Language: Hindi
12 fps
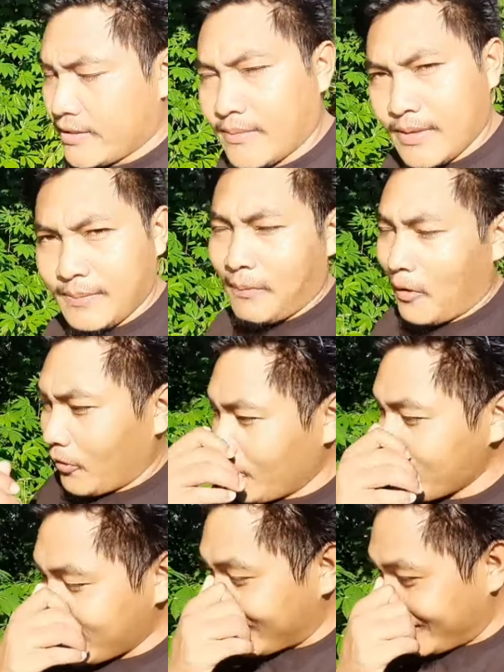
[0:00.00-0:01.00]
है अभी
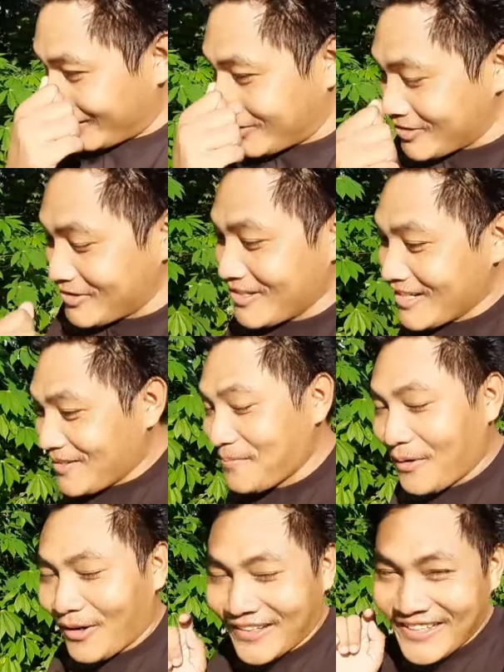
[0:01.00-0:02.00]
पहुँच गया हूँ
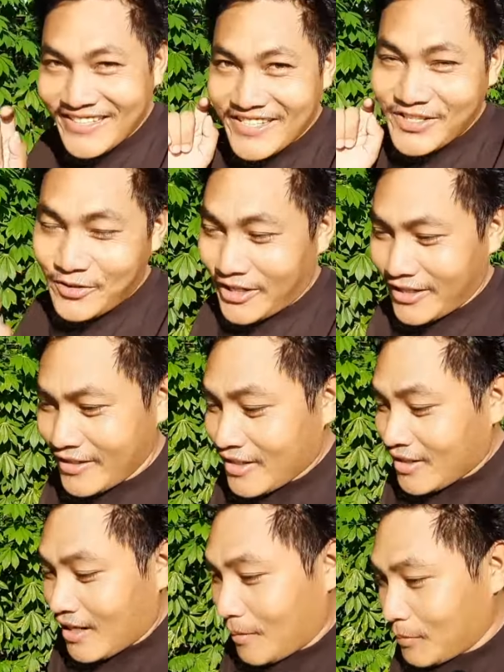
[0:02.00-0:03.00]
मॉर्निंग से जो है
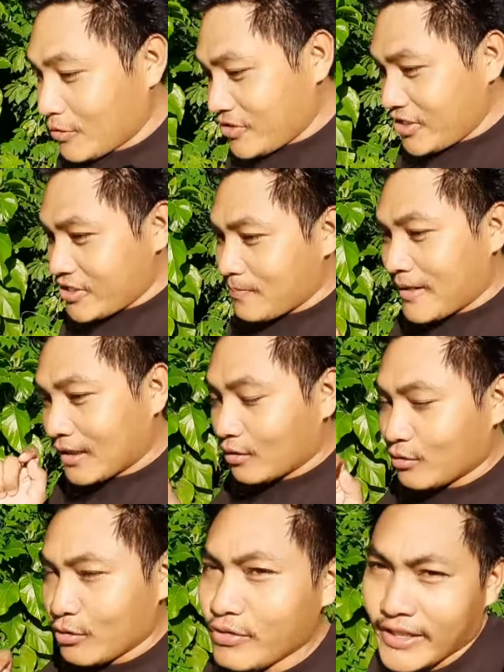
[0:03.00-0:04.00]
हम लोग जिस बैल
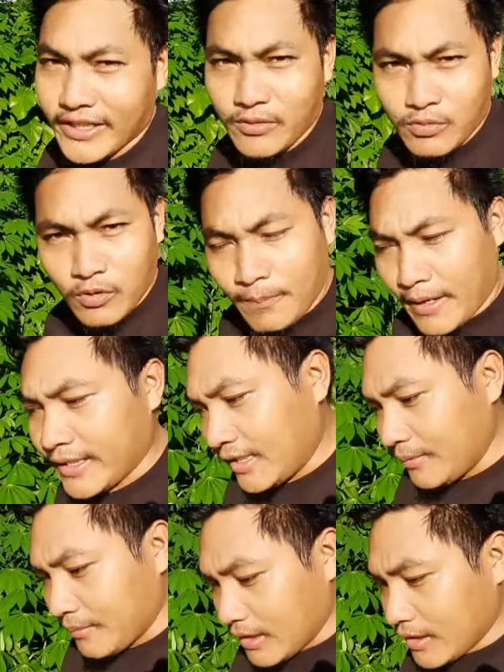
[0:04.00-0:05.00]
को ढूंढ रहे थे वो
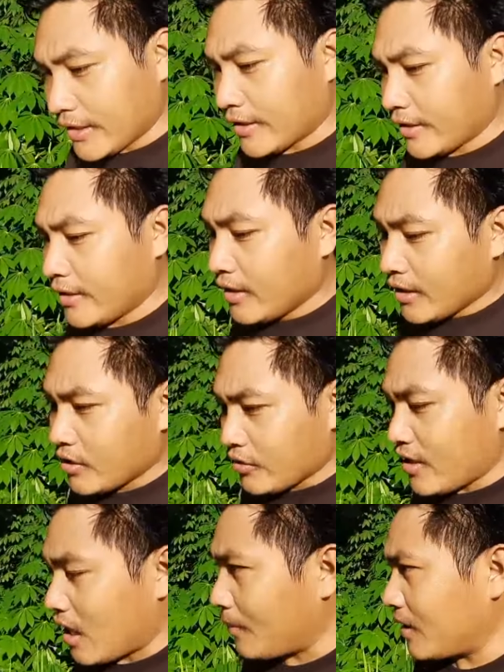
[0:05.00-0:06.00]
फाइनली मिल गया है
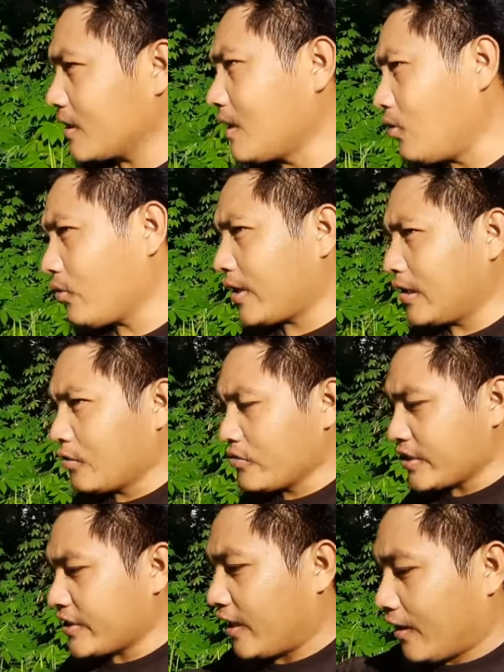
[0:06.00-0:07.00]
क्योंकि हमारे गाँव के लोग
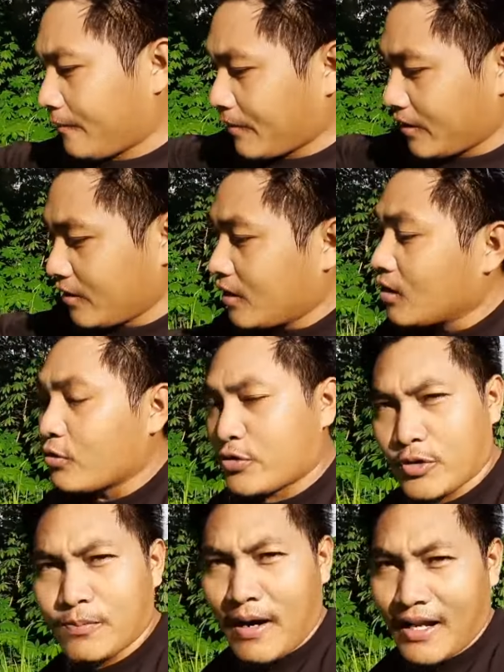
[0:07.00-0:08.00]
जो है यहाँ पे
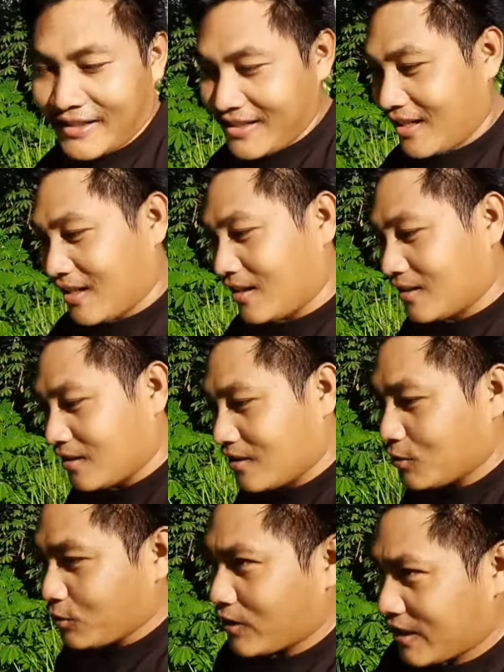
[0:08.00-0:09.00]
उसको बांध के रखा था
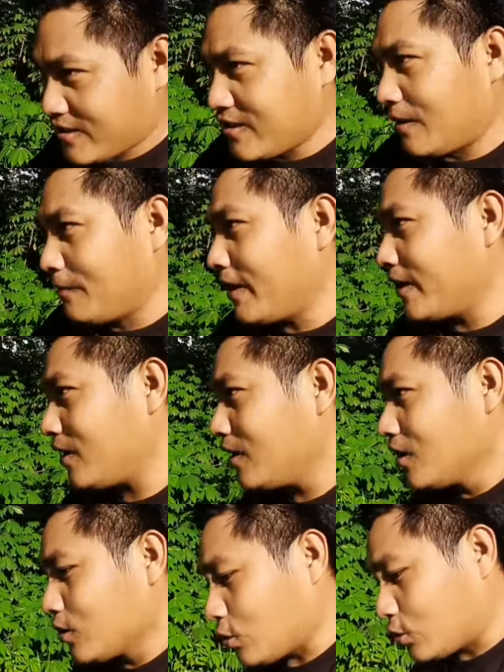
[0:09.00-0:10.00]
वो रस्सी लंबा है ना
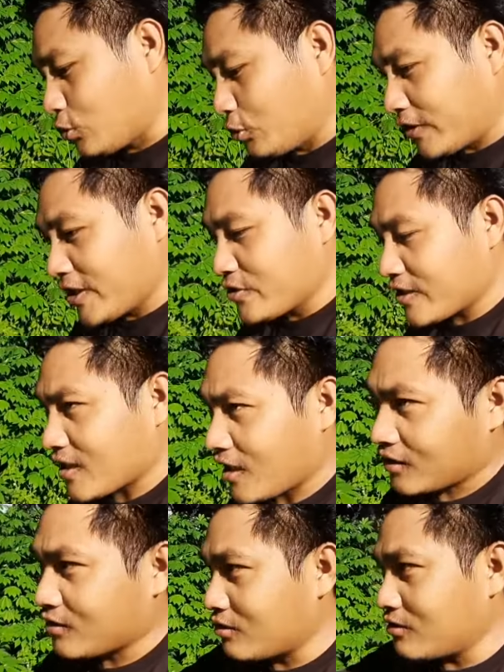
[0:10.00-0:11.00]
वो तो टूट के जो है
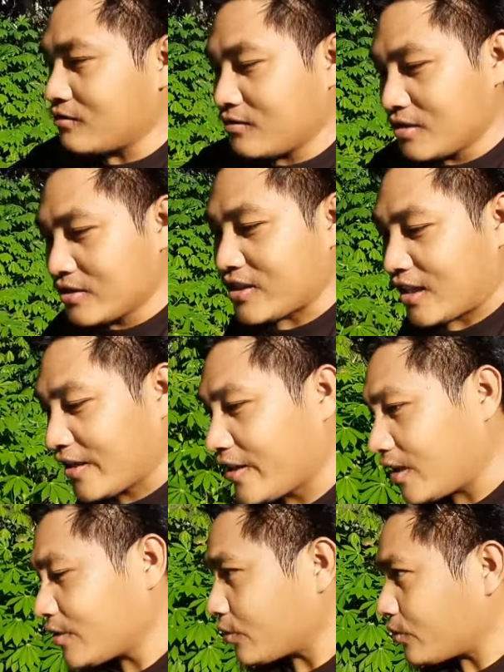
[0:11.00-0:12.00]
रात को चला
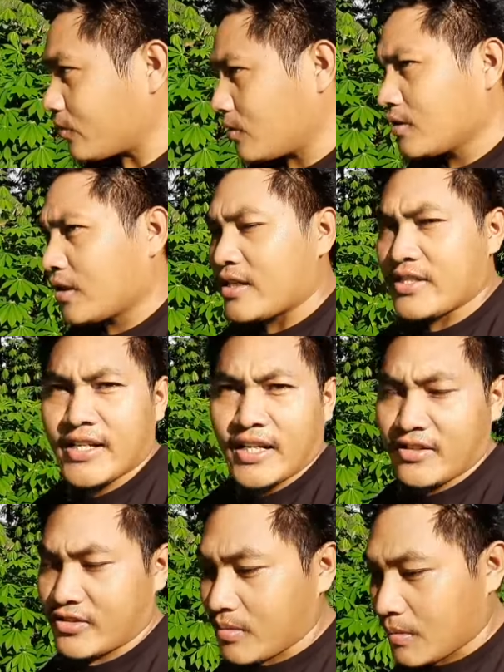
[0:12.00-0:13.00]
गया तो किसी के
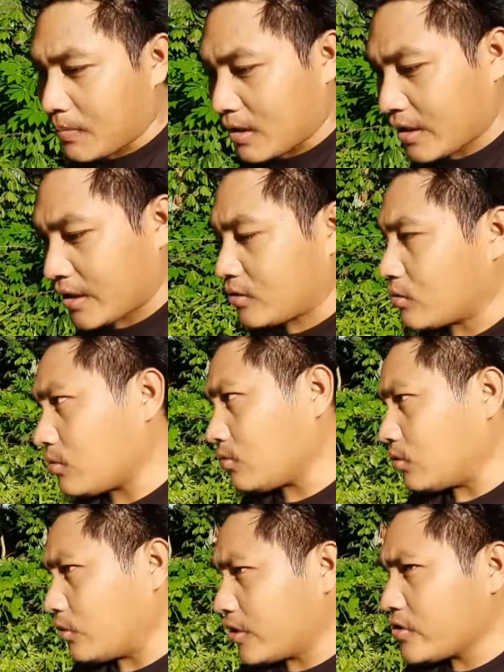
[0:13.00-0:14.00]
नज़र में पड़ जाए तो
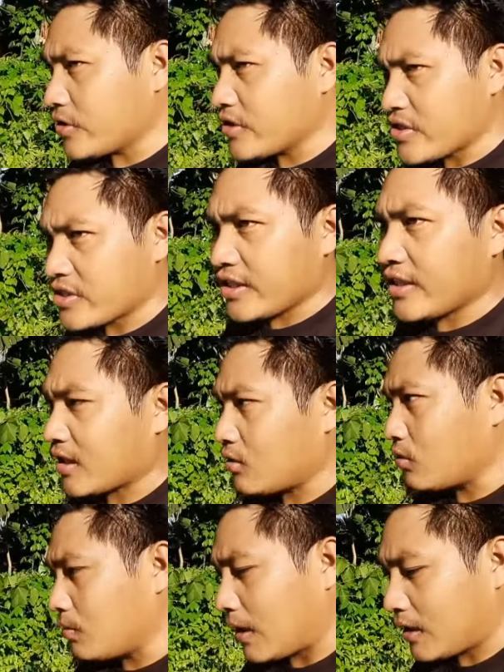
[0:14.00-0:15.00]
उन्होंने जो जिसने देखा
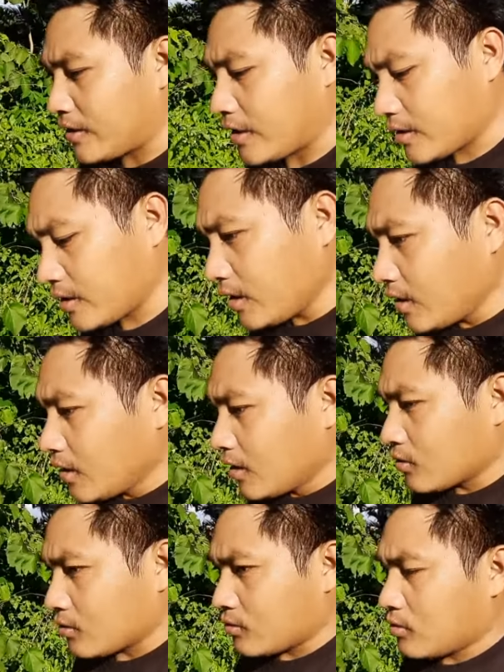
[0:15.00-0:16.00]
वो बांध दिया था
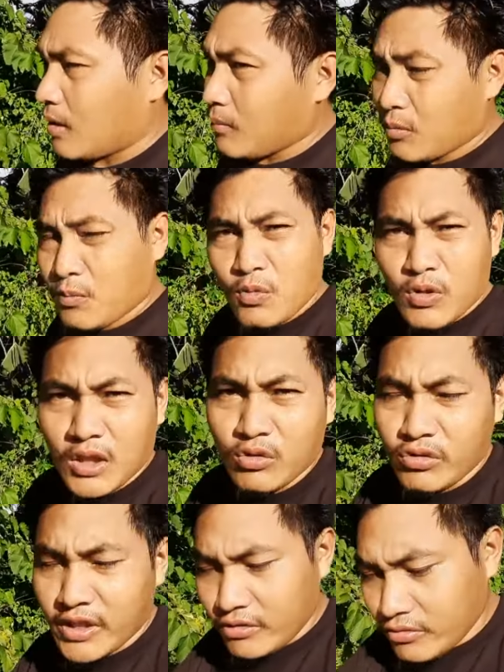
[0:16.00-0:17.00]
तो हम लोग पूरा
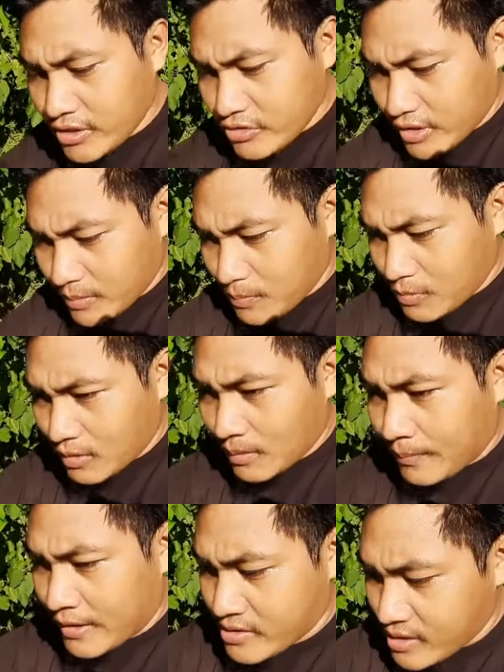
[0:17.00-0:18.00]
ढूंढते ढूंढते जो है पूरा
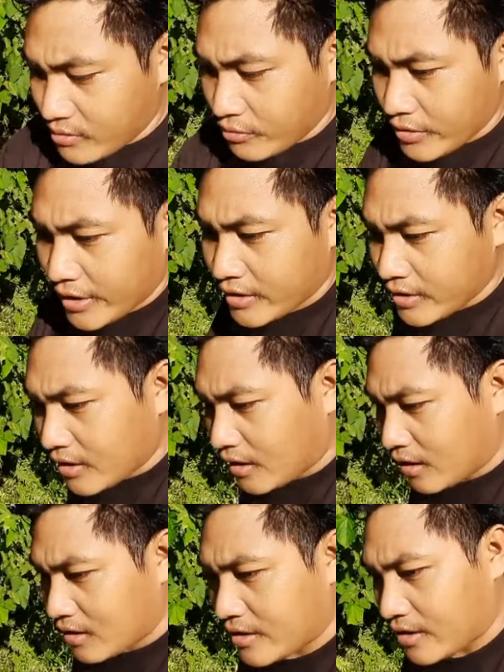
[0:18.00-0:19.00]
परेशान हो गए थे
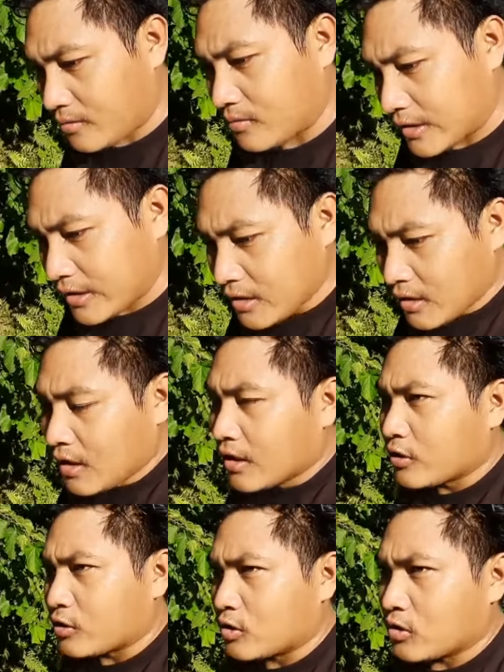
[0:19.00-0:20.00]
कहाँ गया वो थे
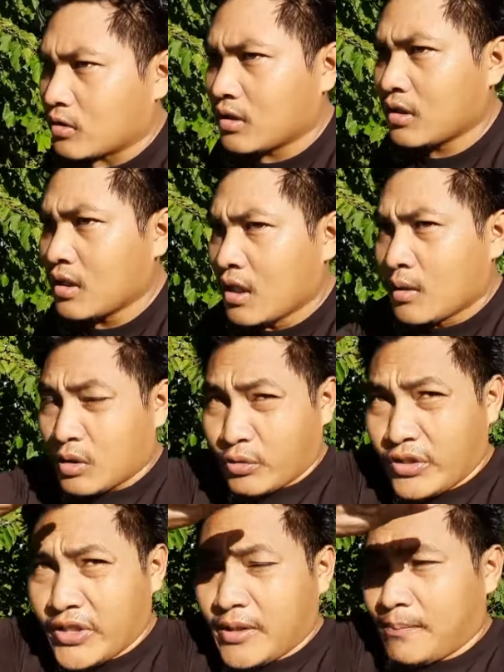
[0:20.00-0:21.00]
तो
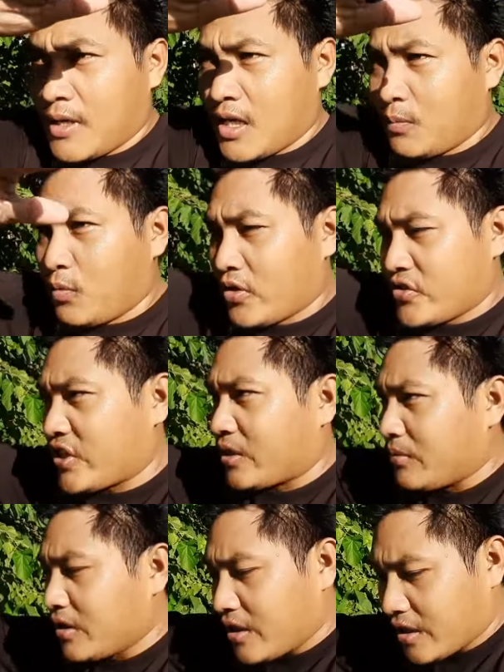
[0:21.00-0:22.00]
नदी के पार पूरा
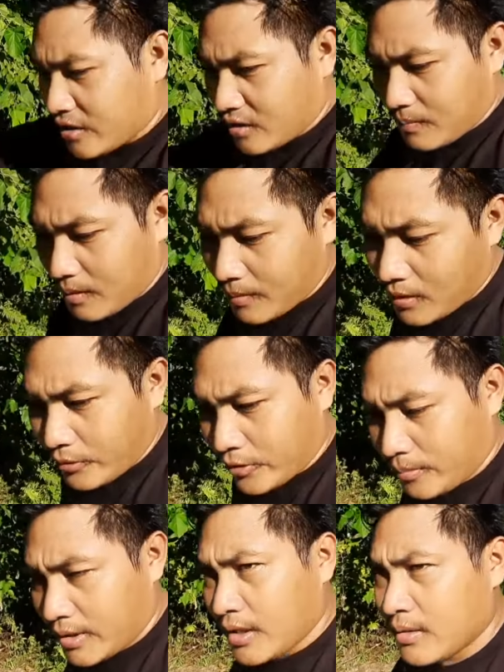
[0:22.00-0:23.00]
छानबीन किया था पापा
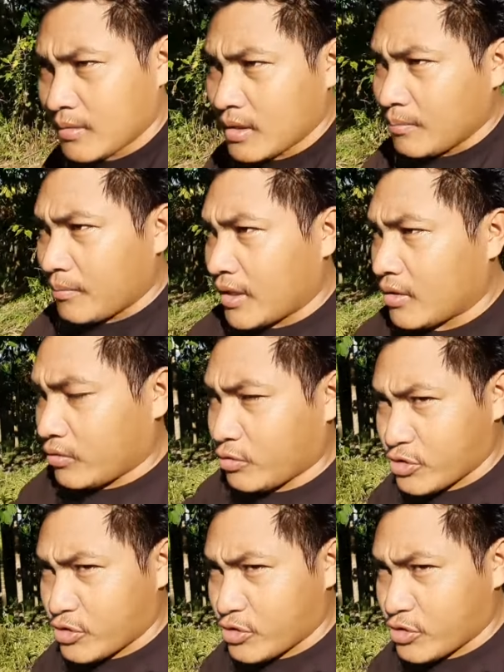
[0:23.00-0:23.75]
और मैं मैं